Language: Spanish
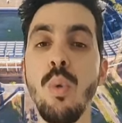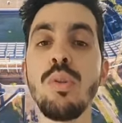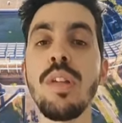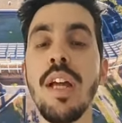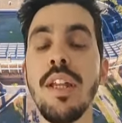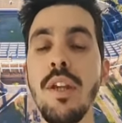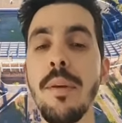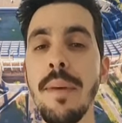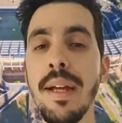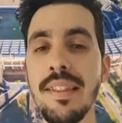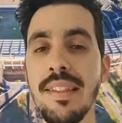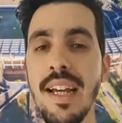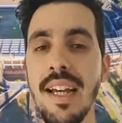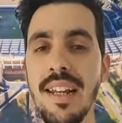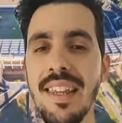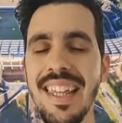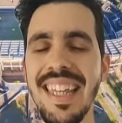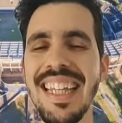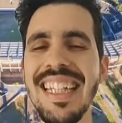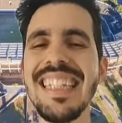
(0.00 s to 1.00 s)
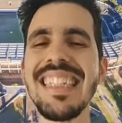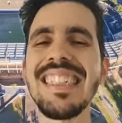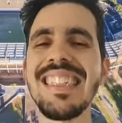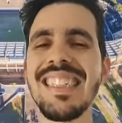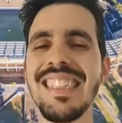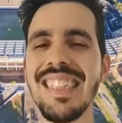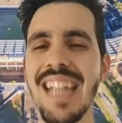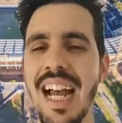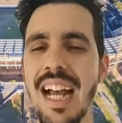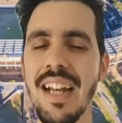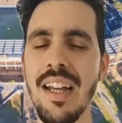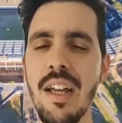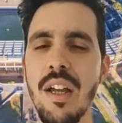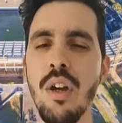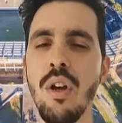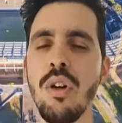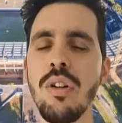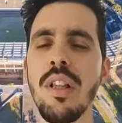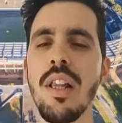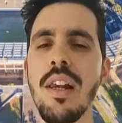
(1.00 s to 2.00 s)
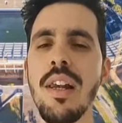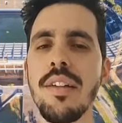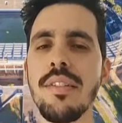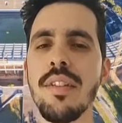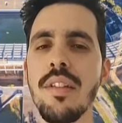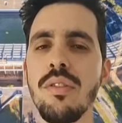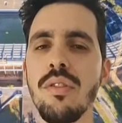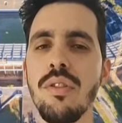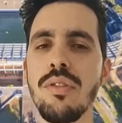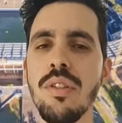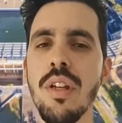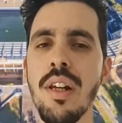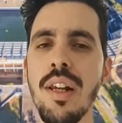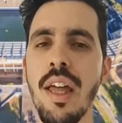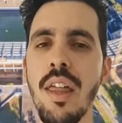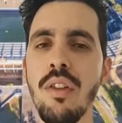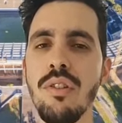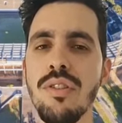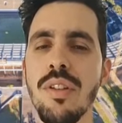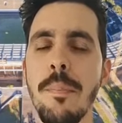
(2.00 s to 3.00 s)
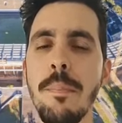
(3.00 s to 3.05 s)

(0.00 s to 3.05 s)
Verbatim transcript: Un año más tarde, y ya con el recinto cerrado,